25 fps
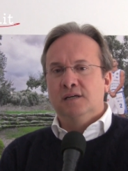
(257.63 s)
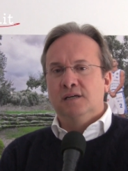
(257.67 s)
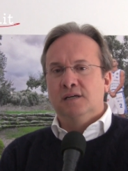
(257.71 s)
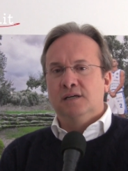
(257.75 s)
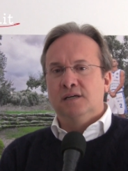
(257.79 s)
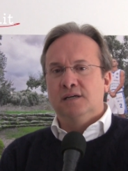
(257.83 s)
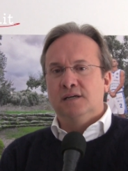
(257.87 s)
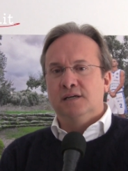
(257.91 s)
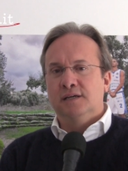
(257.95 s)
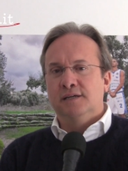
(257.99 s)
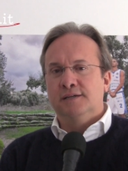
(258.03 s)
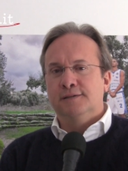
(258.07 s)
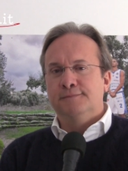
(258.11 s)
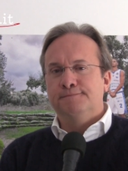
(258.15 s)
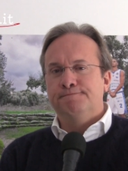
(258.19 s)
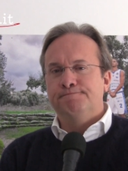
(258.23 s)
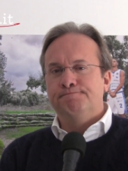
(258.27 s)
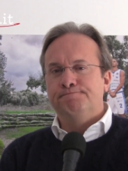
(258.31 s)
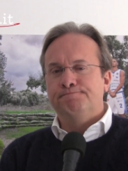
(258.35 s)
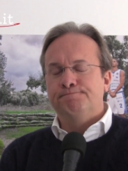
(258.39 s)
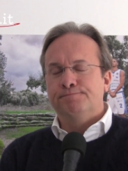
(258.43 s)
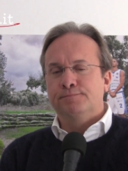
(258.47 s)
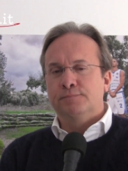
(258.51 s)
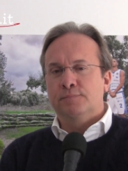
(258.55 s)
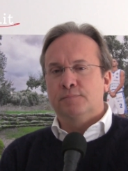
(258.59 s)

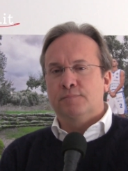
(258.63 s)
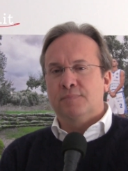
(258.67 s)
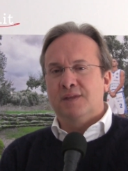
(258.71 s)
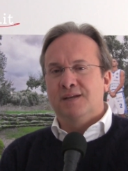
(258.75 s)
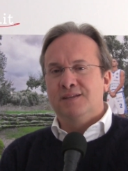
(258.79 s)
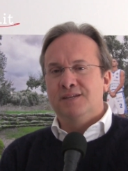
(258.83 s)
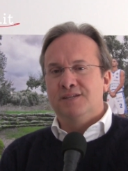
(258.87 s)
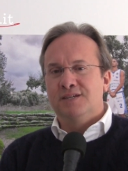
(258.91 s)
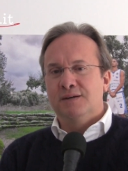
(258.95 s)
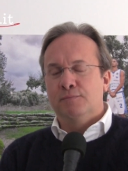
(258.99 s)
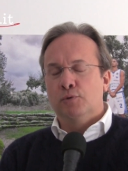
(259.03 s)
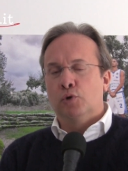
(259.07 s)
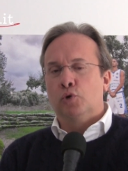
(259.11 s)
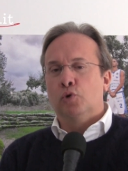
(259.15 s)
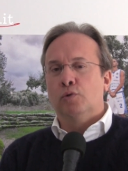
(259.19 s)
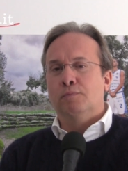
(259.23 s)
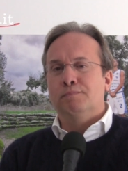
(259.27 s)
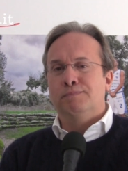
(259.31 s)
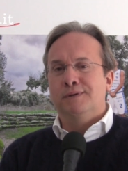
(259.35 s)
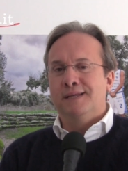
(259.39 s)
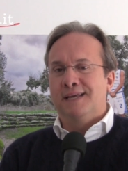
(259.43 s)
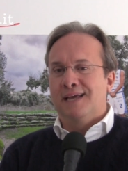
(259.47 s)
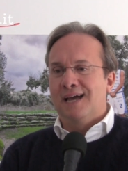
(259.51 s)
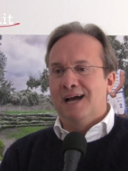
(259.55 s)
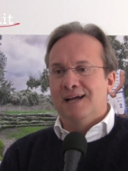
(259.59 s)
Ehm, diciamo,
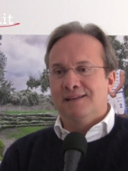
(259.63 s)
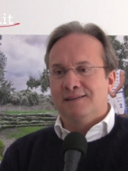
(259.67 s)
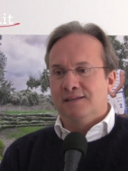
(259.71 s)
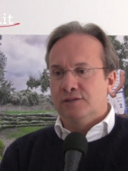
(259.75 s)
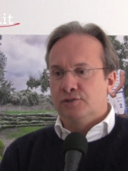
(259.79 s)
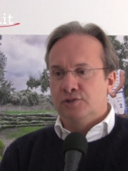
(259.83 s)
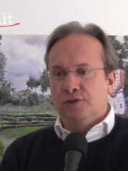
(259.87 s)
complicata,